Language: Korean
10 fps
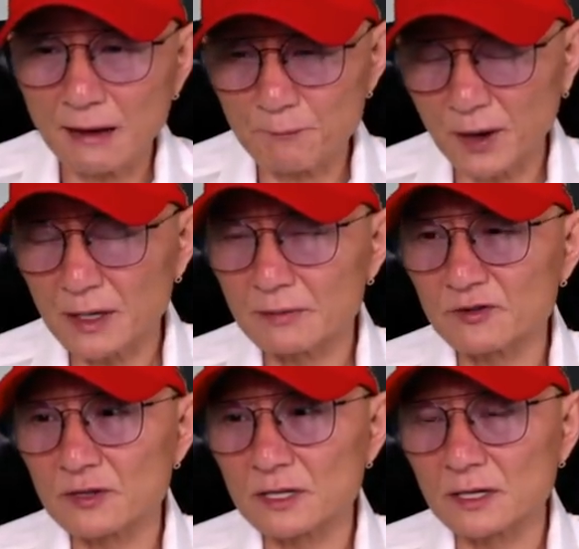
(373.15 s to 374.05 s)

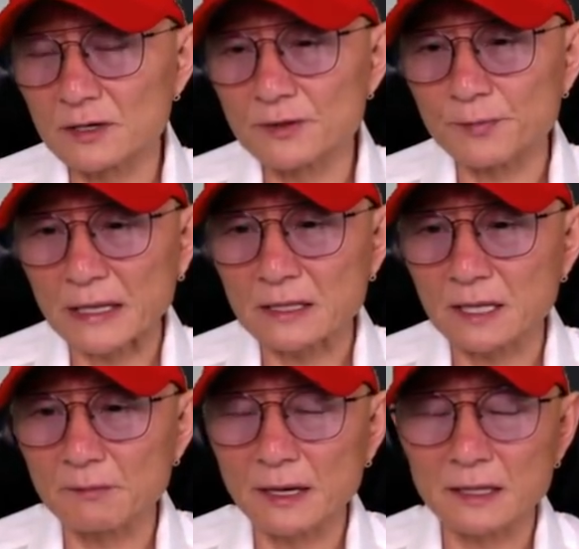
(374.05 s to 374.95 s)
안팔리면 이거는
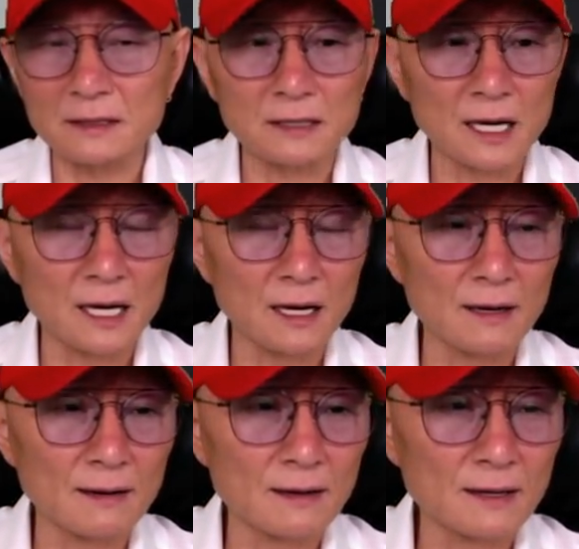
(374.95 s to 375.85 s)
배팅의
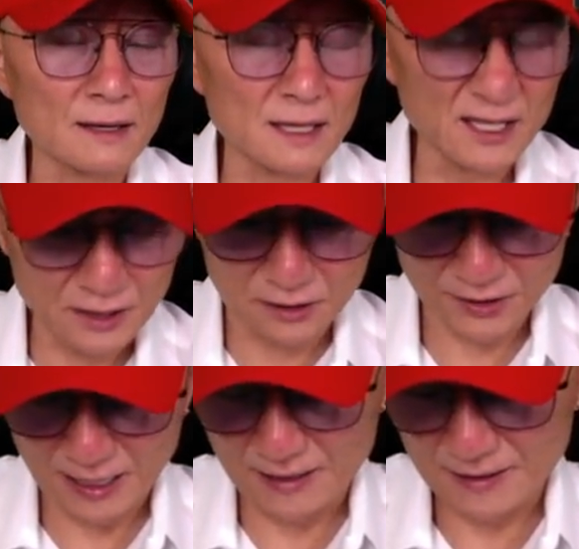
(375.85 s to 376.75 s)
메리트가 있는
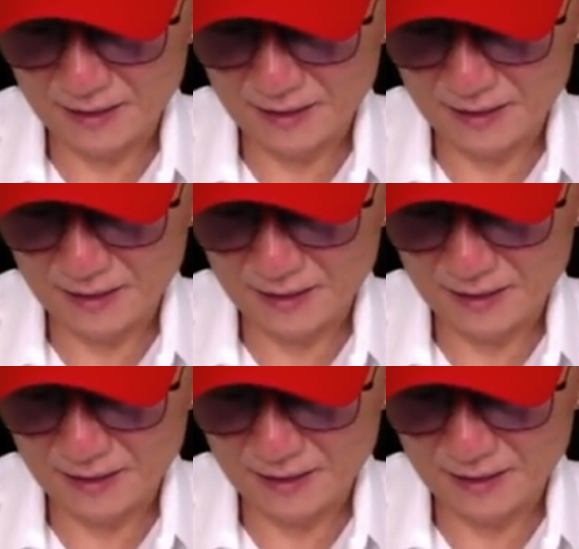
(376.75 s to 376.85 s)
거다.